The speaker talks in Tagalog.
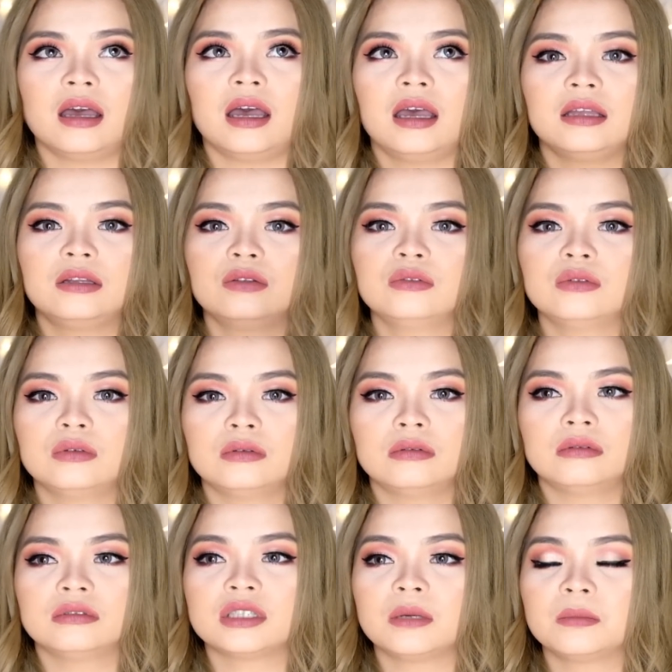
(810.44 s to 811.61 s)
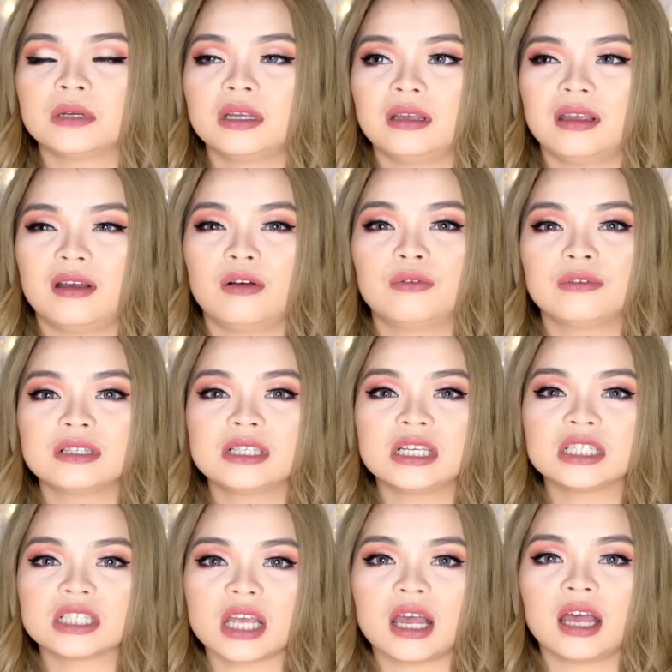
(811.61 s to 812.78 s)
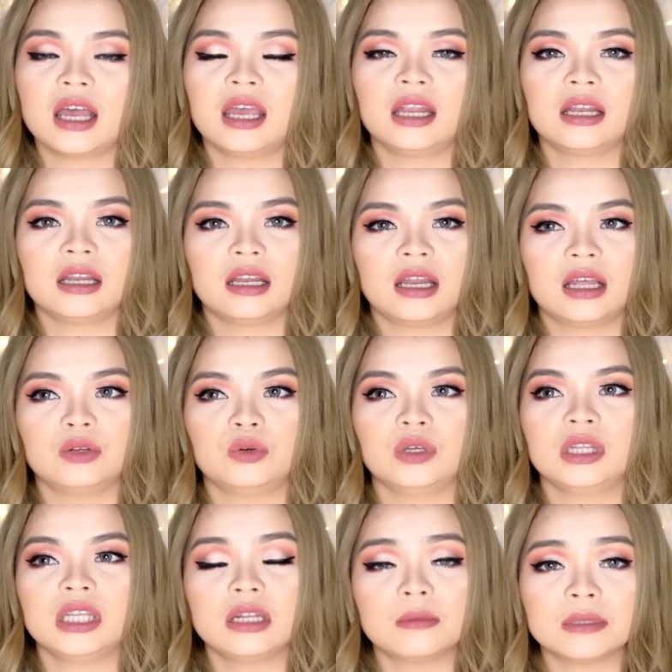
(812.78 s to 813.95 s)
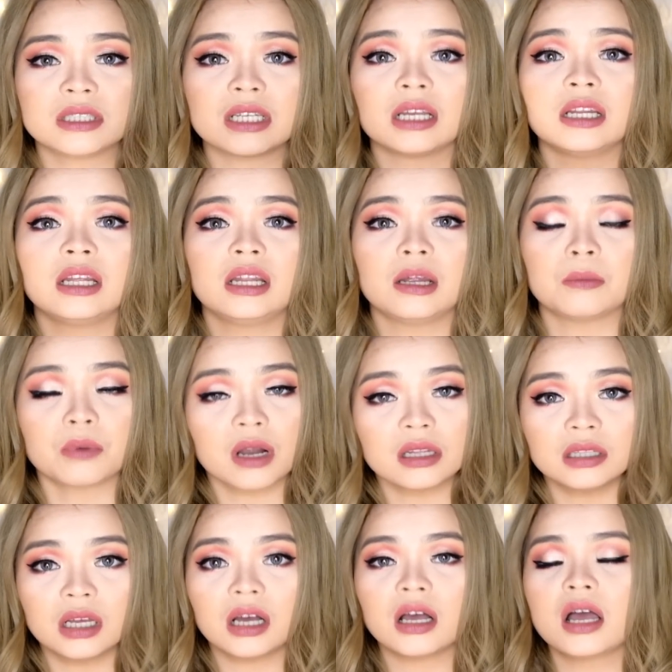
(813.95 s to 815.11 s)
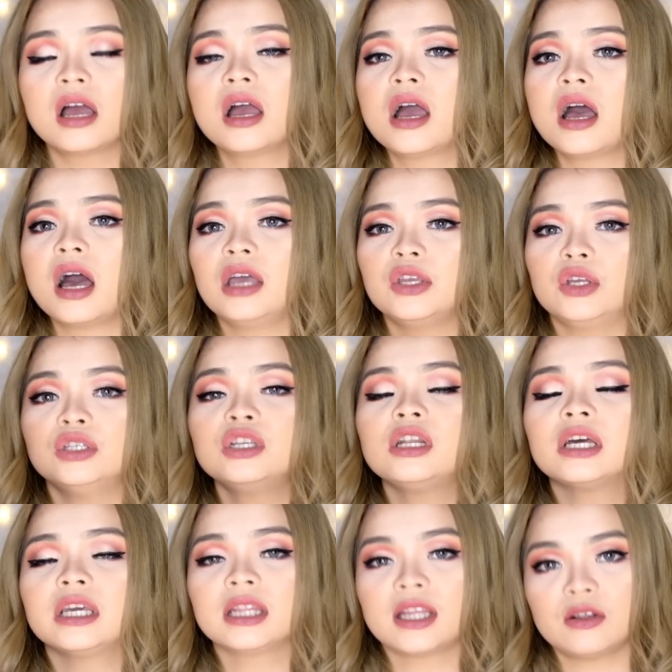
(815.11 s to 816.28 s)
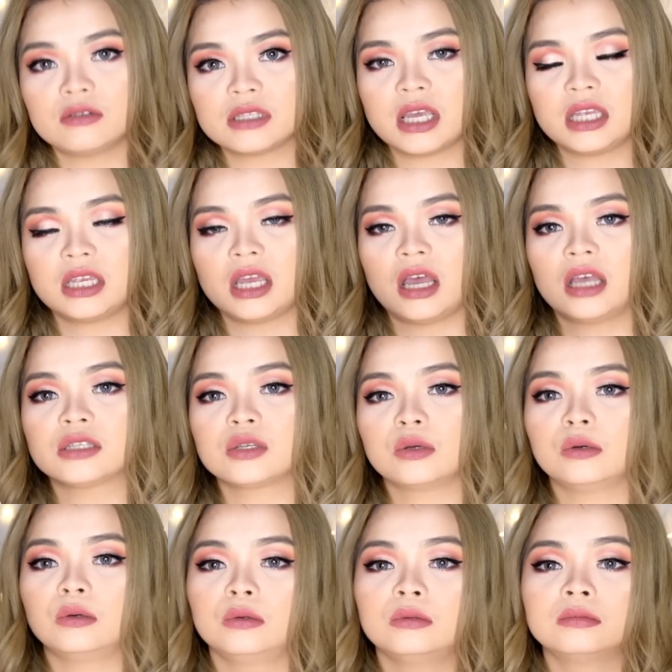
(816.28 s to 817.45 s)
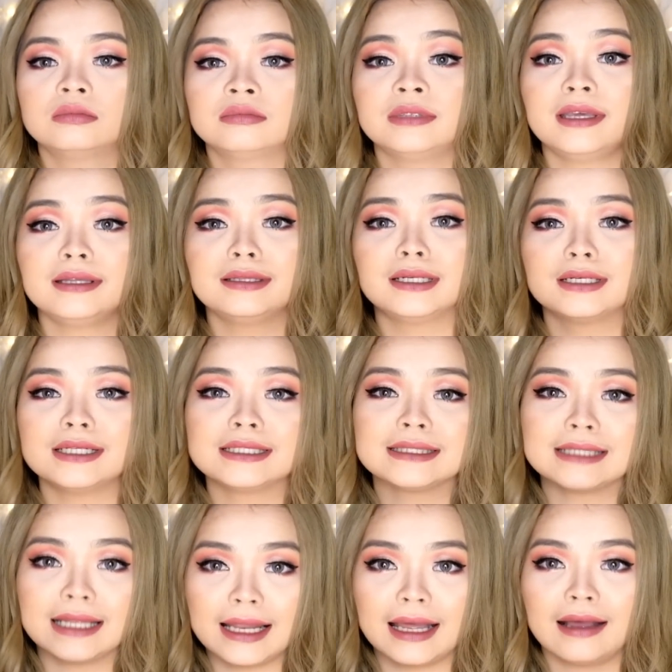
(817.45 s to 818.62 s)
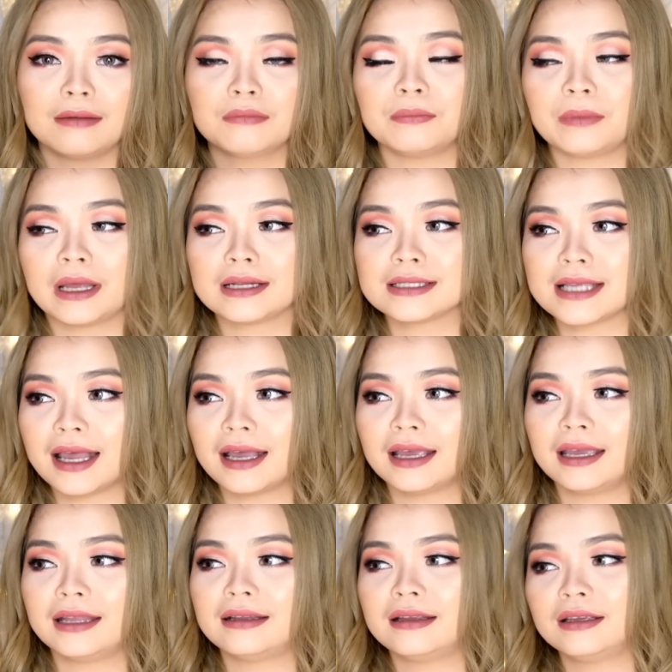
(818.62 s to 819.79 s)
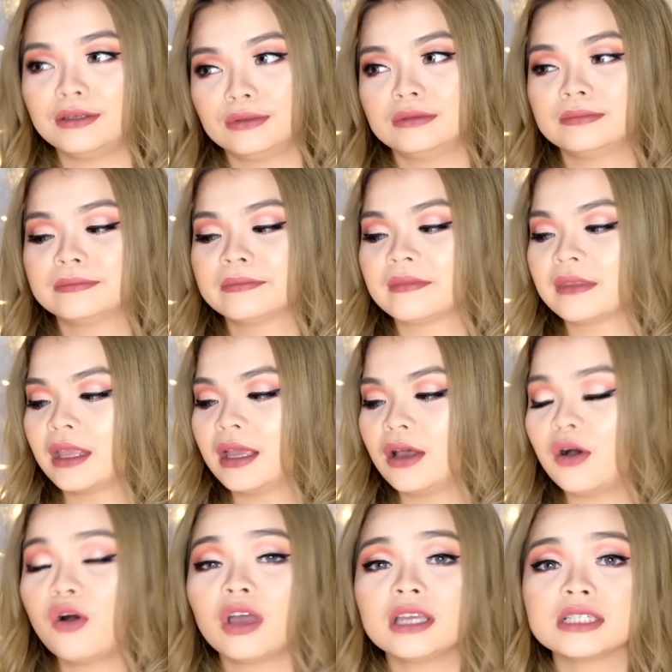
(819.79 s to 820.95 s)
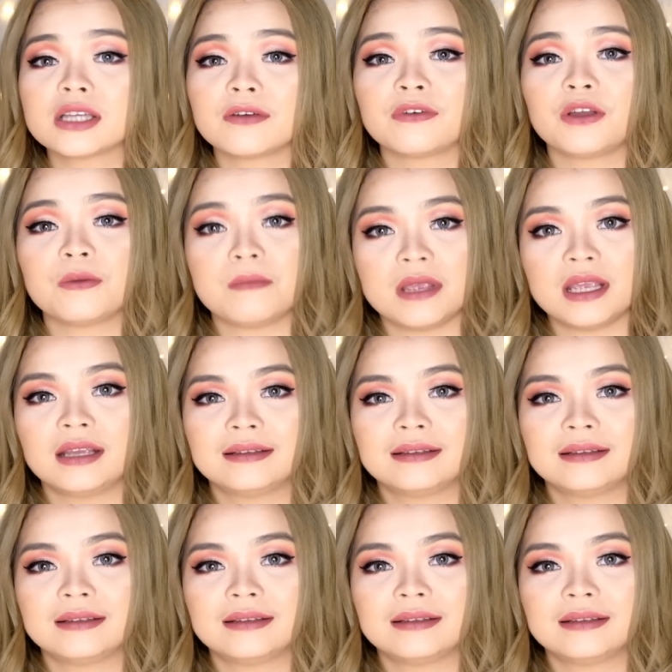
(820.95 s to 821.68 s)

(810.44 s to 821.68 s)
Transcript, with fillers: I don't know, syempre overseas siya and ano, hindi naman siya kilalang product ayun, yun lang yung downside niya. So, take the risk na lang. Para sa akin, ayun, okay siya for me.